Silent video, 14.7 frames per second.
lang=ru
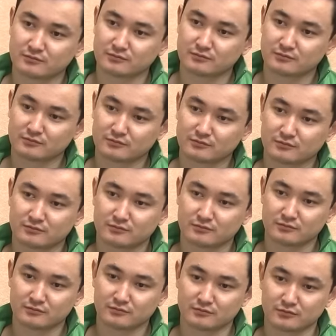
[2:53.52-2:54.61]
и будет
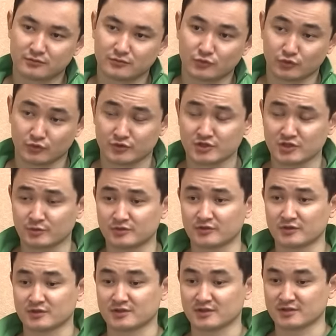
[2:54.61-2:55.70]
нещадно штрафовать
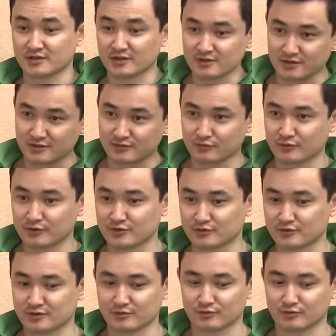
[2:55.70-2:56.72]
предпринимателей, которые не